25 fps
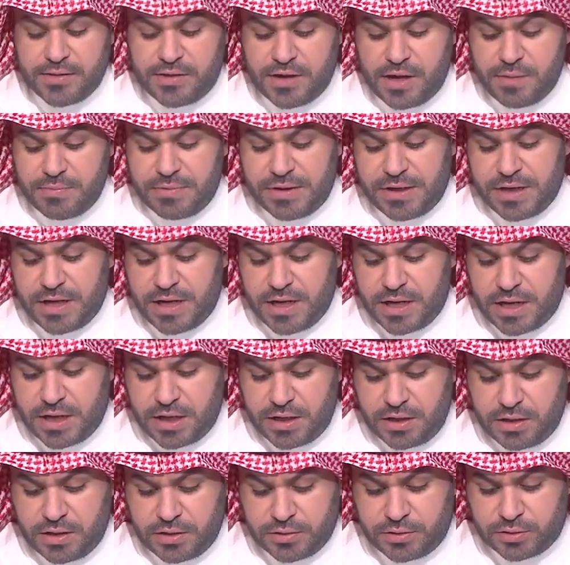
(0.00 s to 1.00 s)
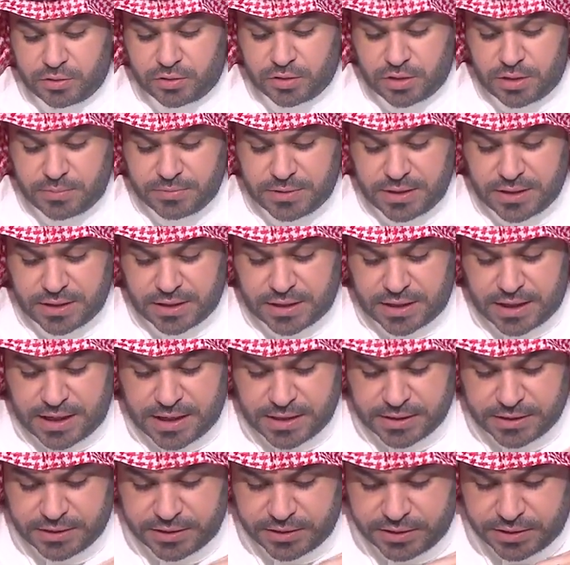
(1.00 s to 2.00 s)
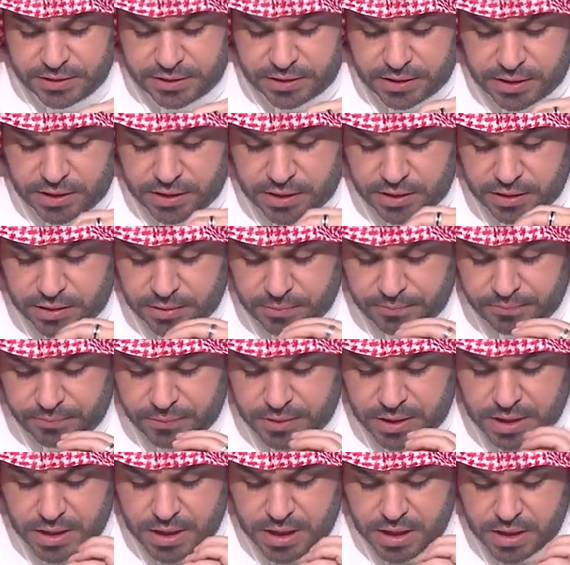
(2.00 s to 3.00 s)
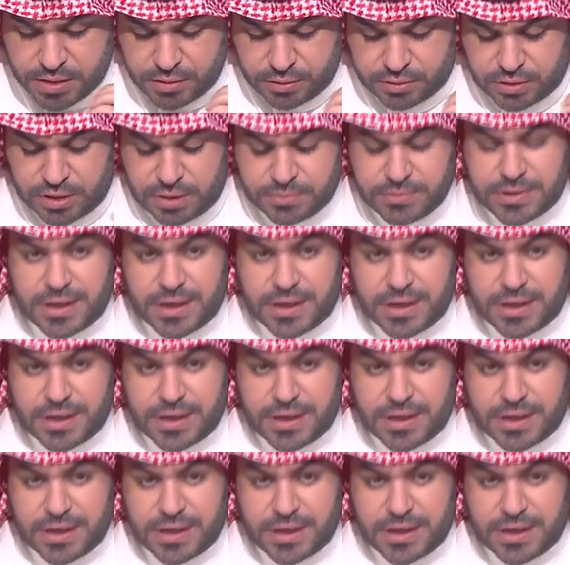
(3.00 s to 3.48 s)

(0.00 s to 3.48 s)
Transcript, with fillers: نذهب الى الدكتور عبد الله الخالدي آه، دكتور عبد